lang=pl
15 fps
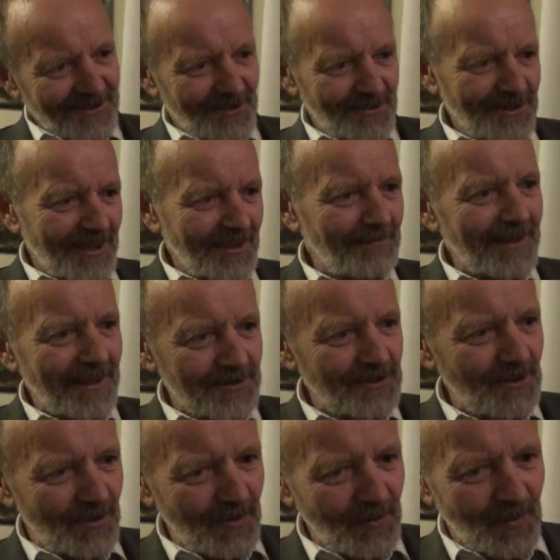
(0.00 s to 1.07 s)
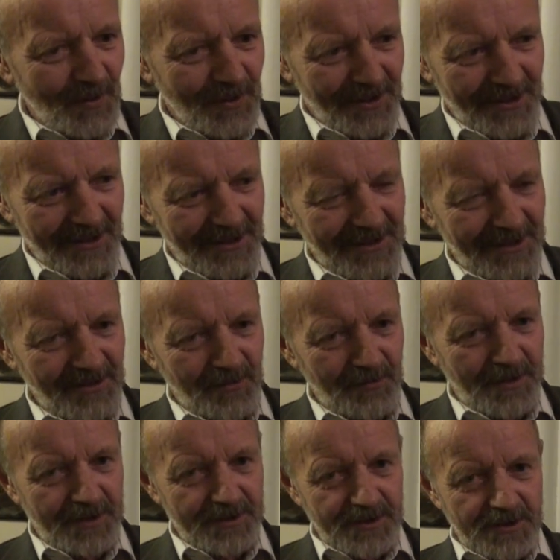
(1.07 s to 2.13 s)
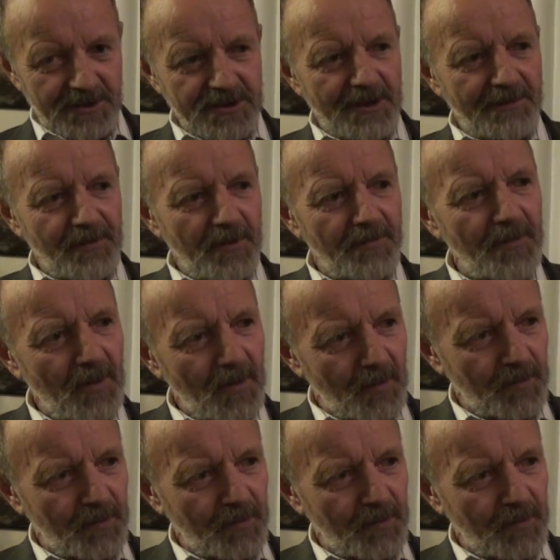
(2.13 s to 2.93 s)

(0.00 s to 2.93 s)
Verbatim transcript: To tak bardzo ogólnie. Natomiast jeszcze a propos